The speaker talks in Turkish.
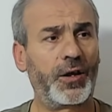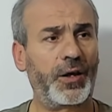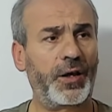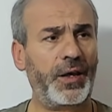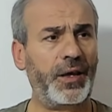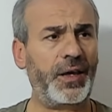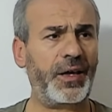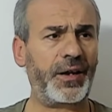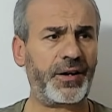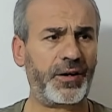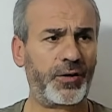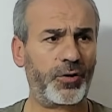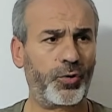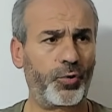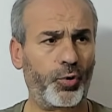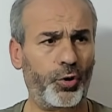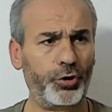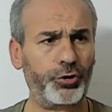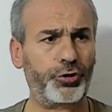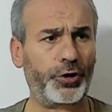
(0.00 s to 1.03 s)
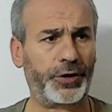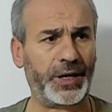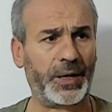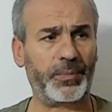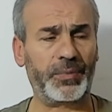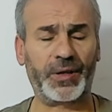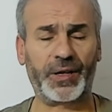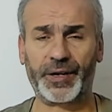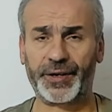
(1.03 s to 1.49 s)
Eğer o
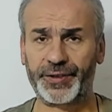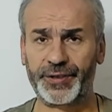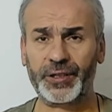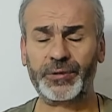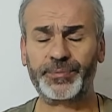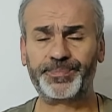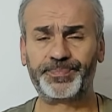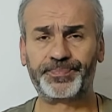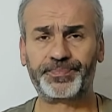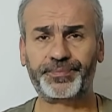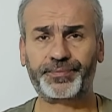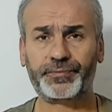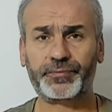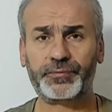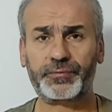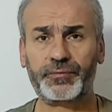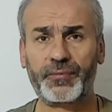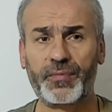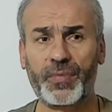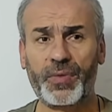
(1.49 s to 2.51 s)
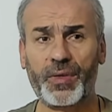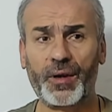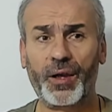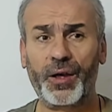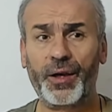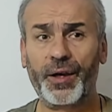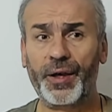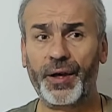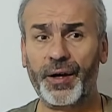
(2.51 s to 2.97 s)
dönemlerde
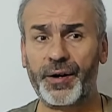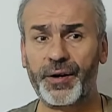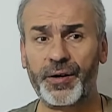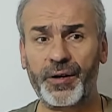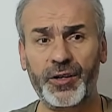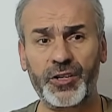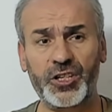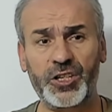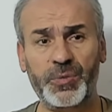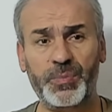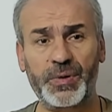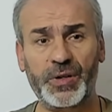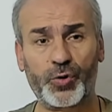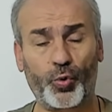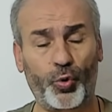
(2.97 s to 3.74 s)
herhangi bir